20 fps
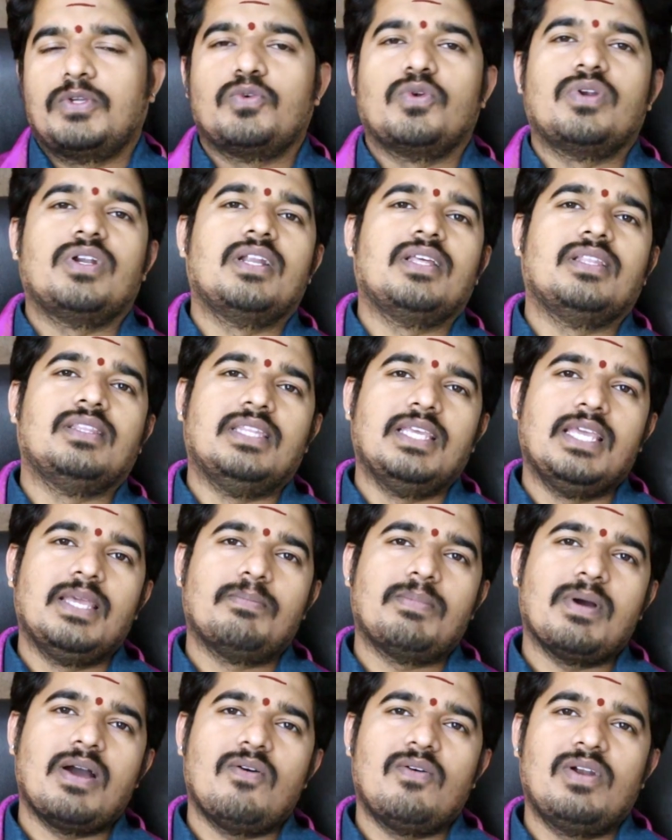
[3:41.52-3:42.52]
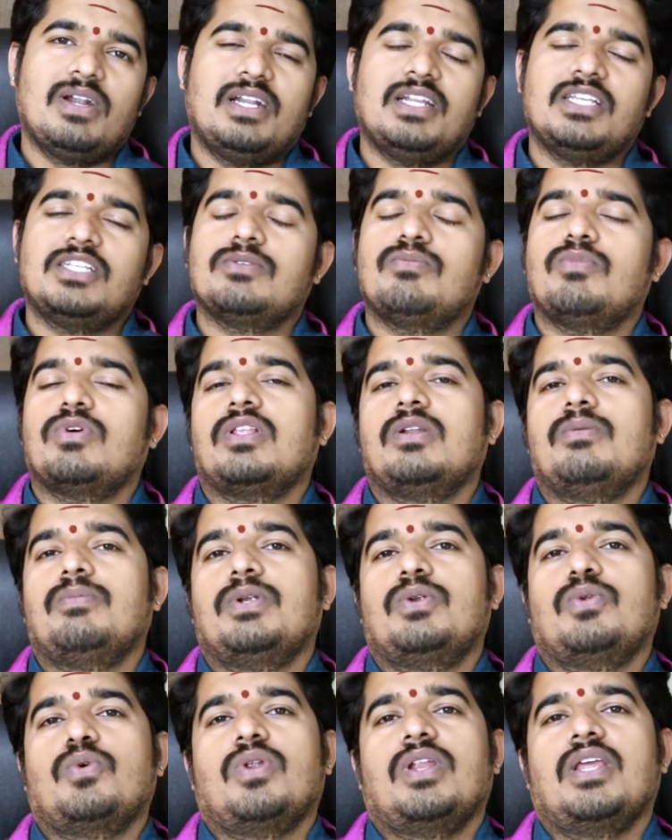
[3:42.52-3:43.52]
చూడండి దీపావళి నుంచి మొదలు
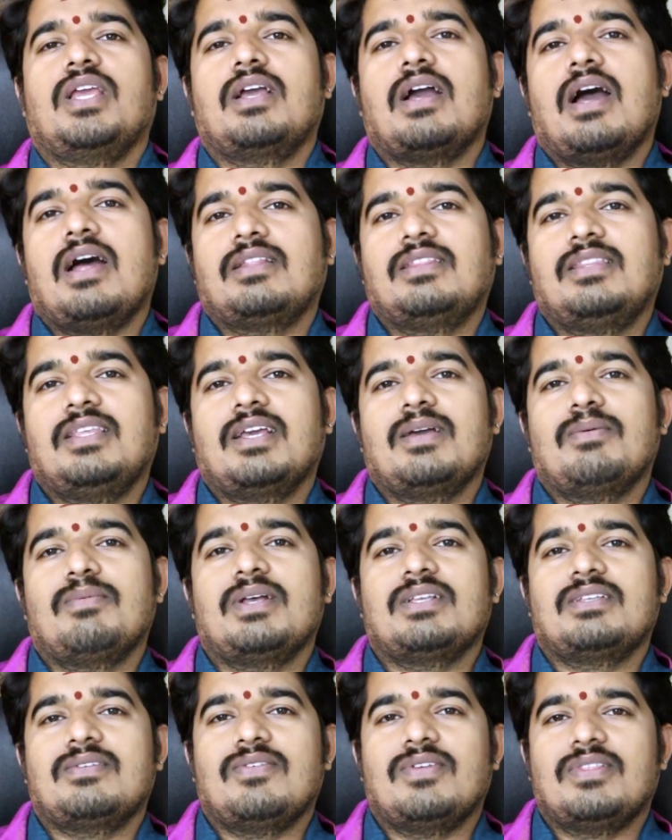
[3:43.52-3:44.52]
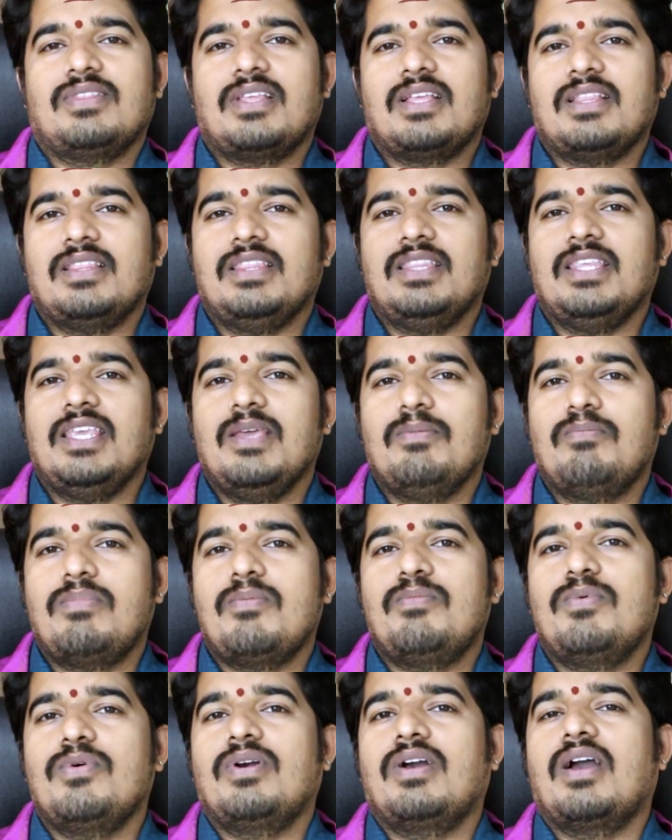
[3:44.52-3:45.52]
పెట్టుకొని కార్తీక మాసం అంతా
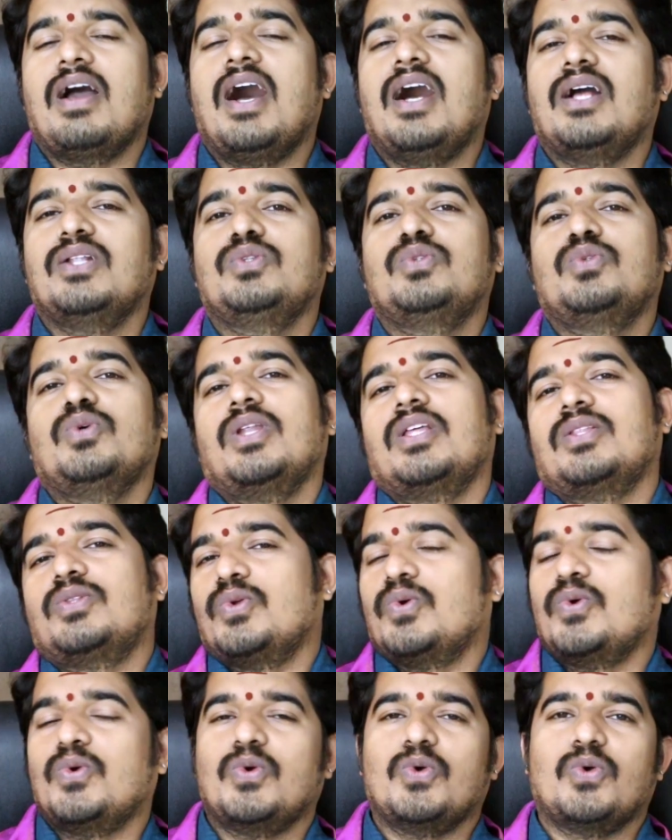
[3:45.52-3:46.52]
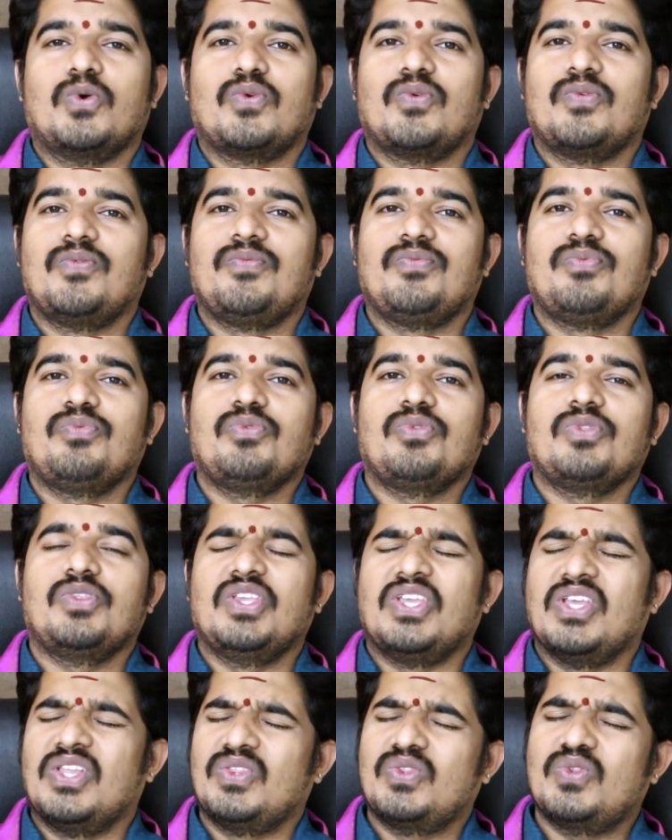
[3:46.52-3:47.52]
దీపపు కాంతులతో
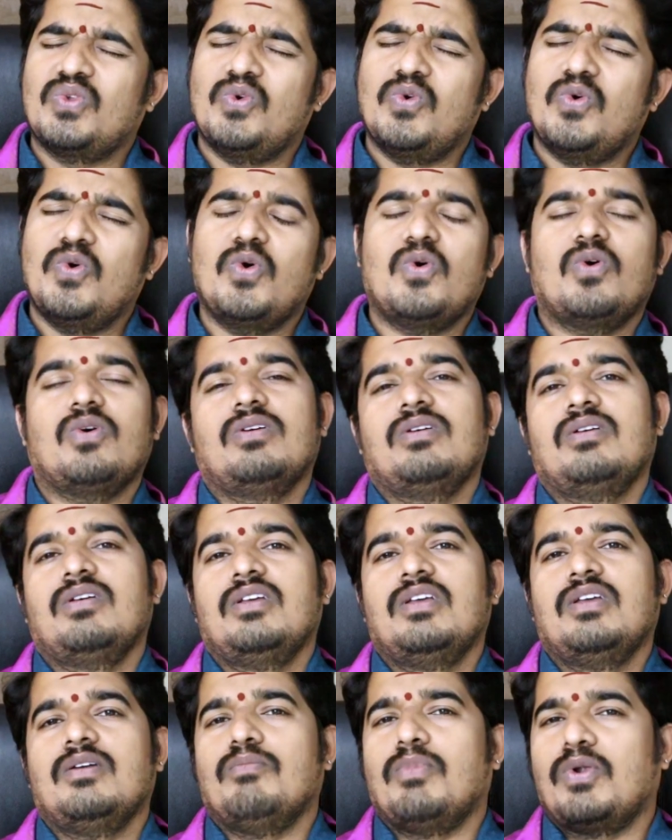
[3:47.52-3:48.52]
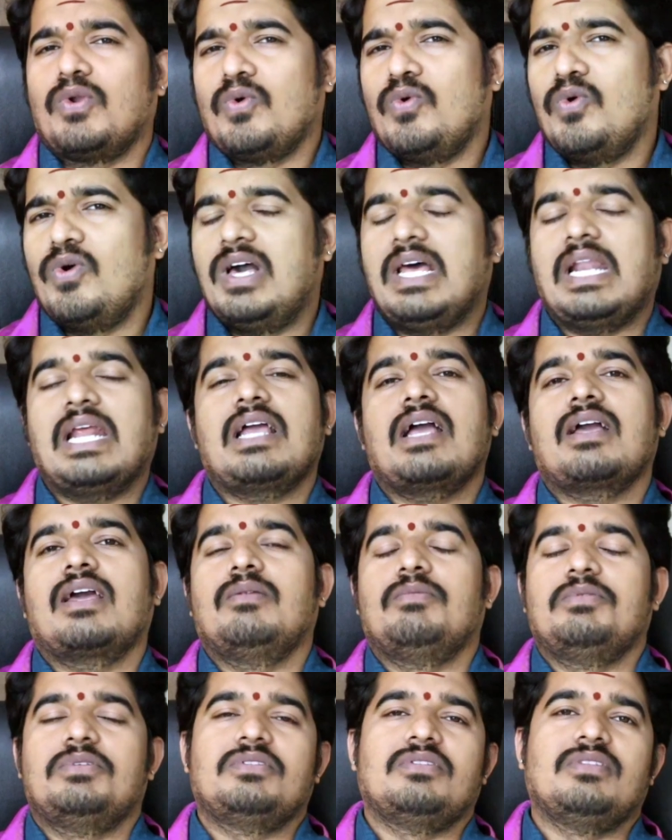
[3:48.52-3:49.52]
ఎంతో మనోహరంగా
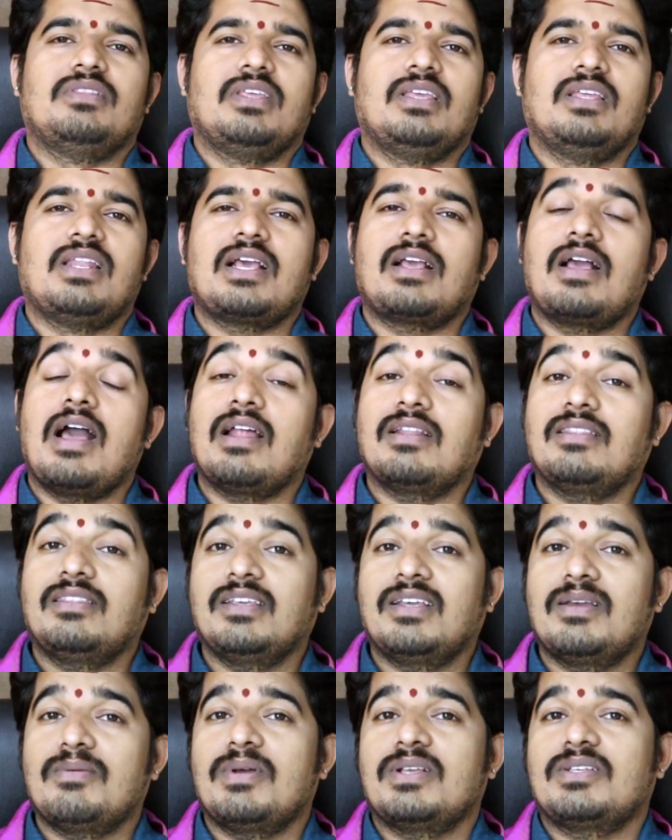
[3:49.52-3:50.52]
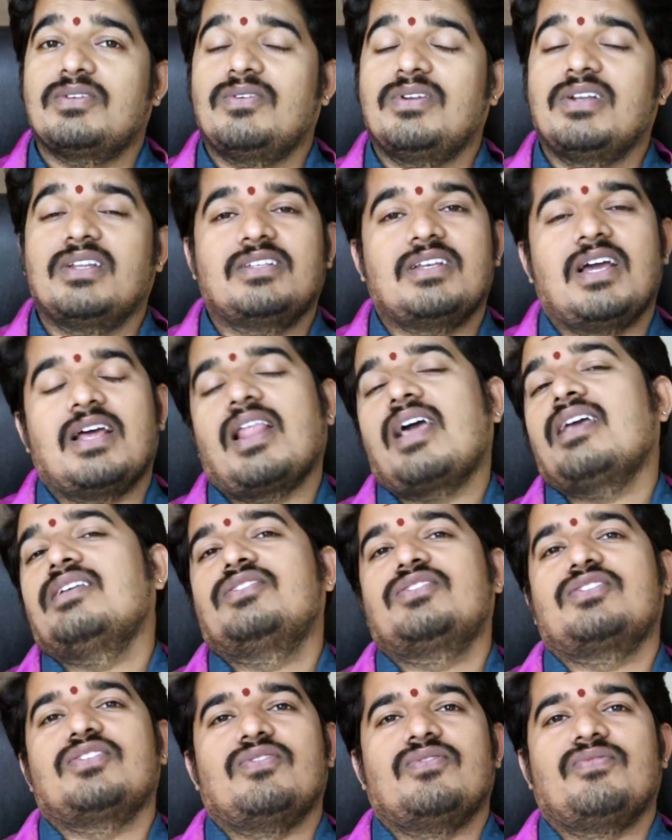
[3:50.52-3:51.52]
కనిపిస్తుంది నాకు కార్తీక మాసం అంటే చాలా
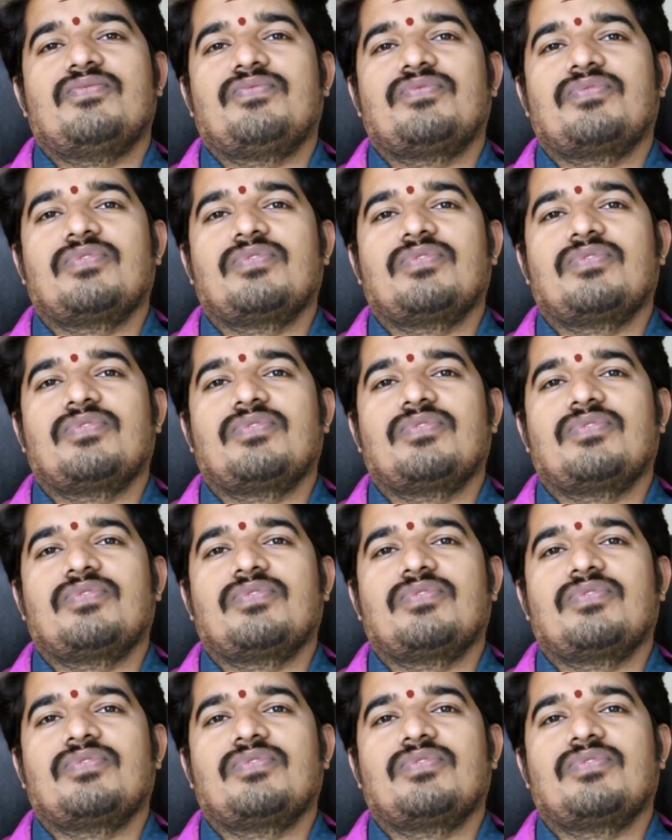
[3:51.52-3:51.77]
ఇష్టం